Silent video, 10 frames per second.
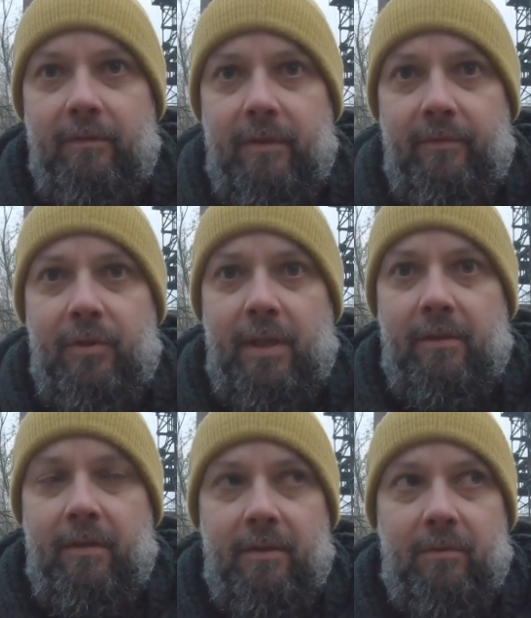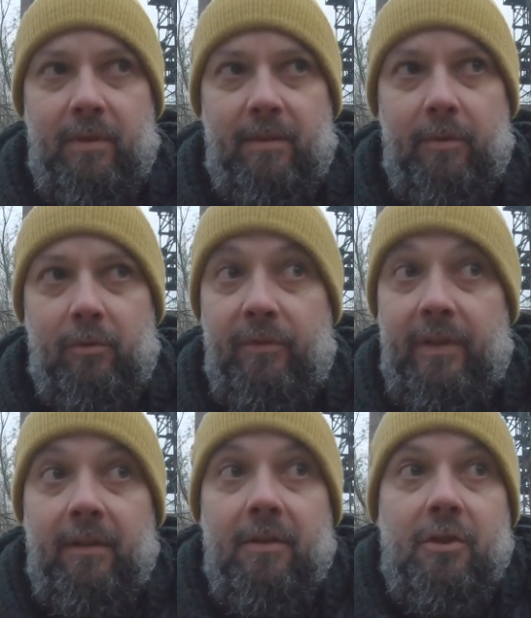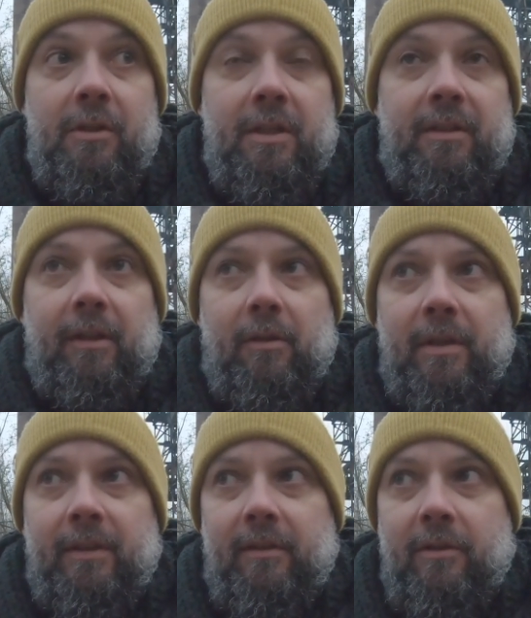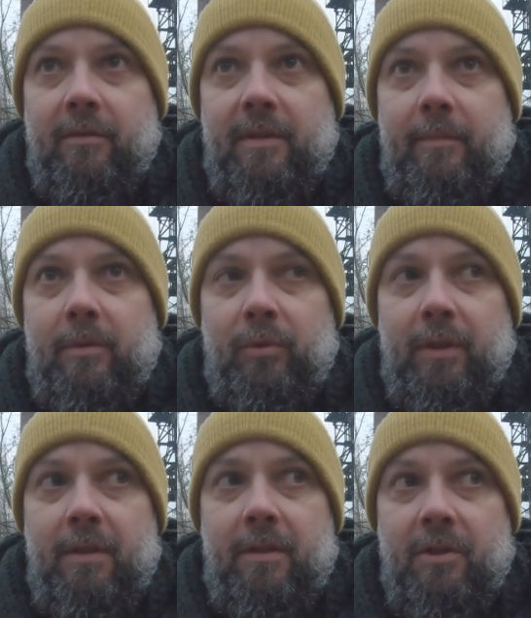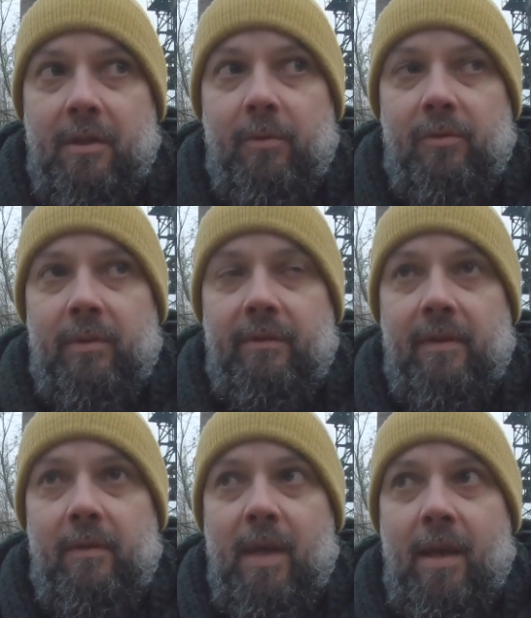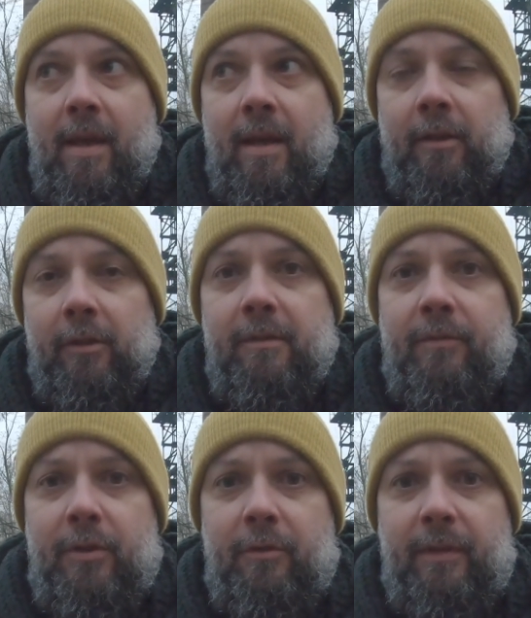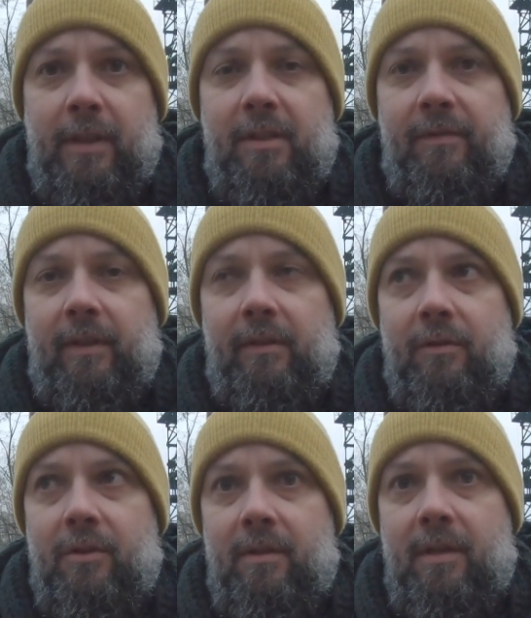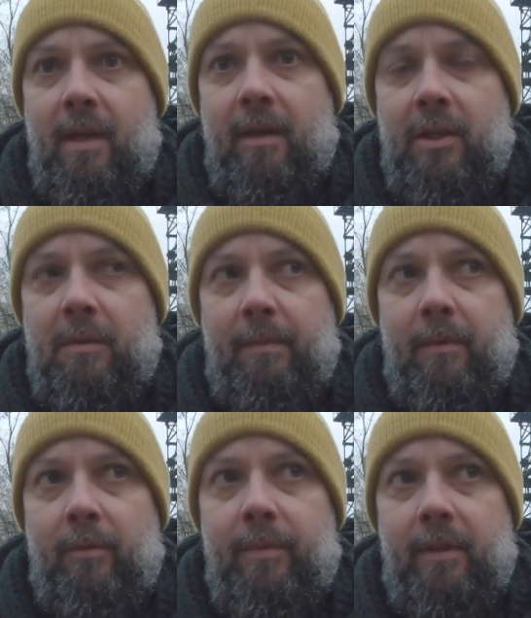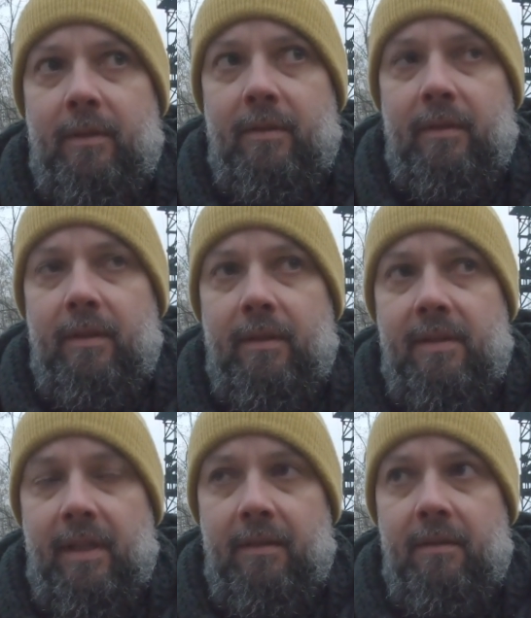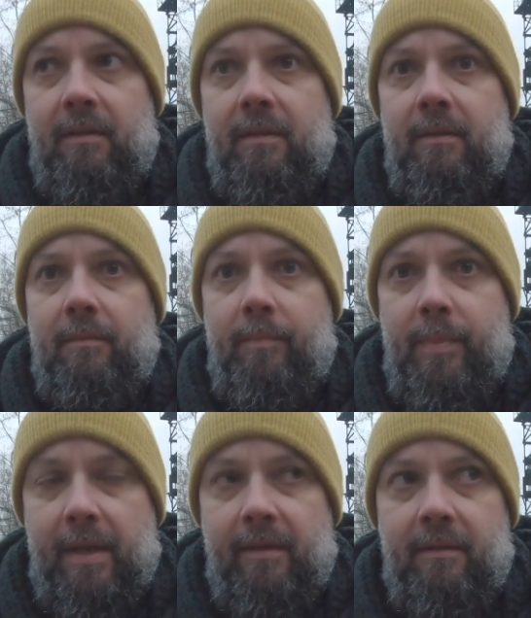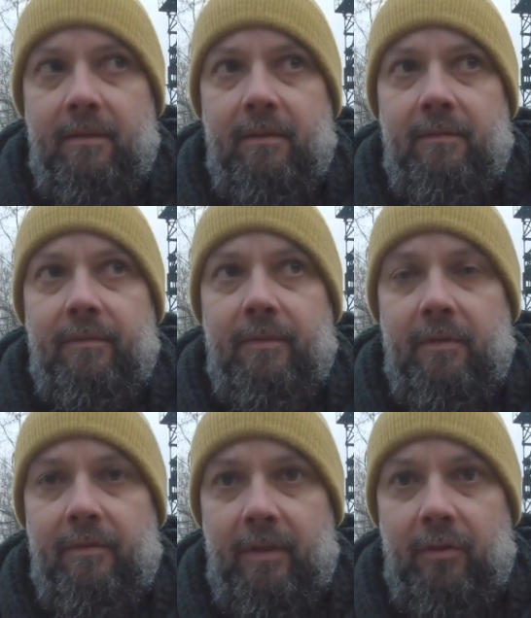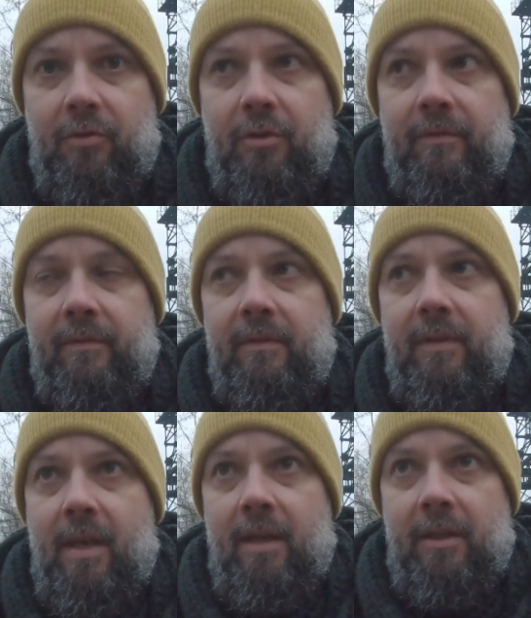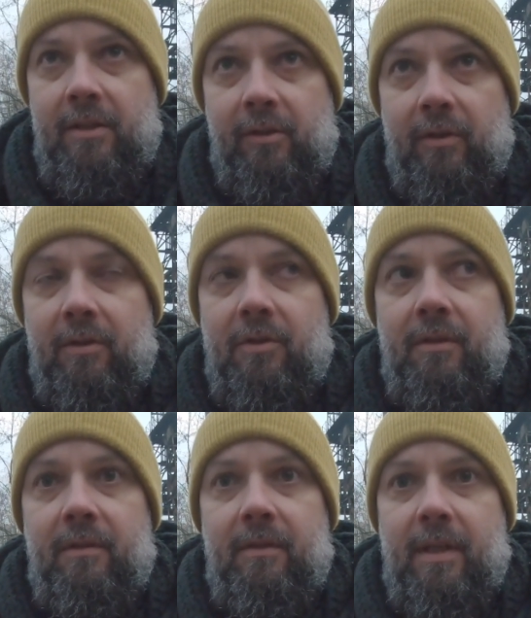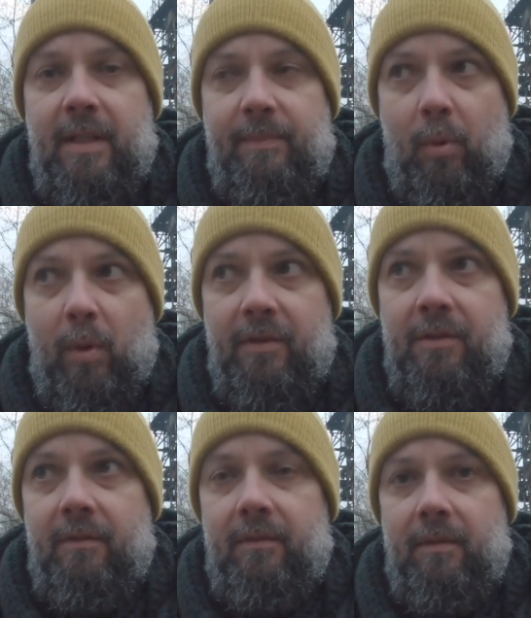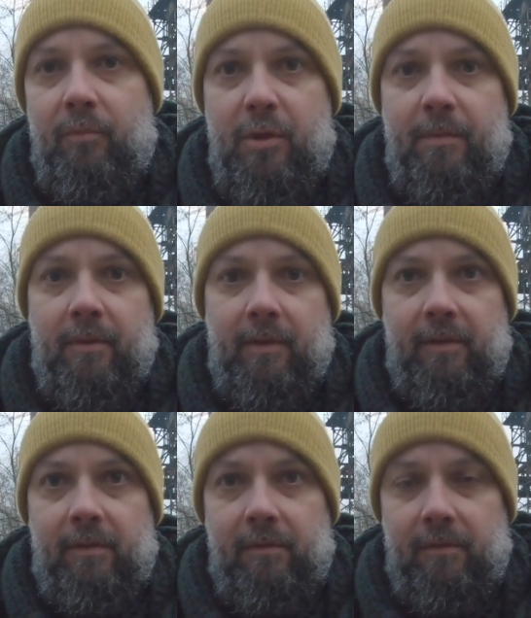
Wojewódzkiego Rejestru Zabytków, kiedy jeszcze nikt taką kategorią zabytku techniki się nie posługiwał, no to są wszystko świadectwa tego, że, że mamy obiekt e, cenny, piękny, wartościowy, historyczny, społeczny i musimy o niego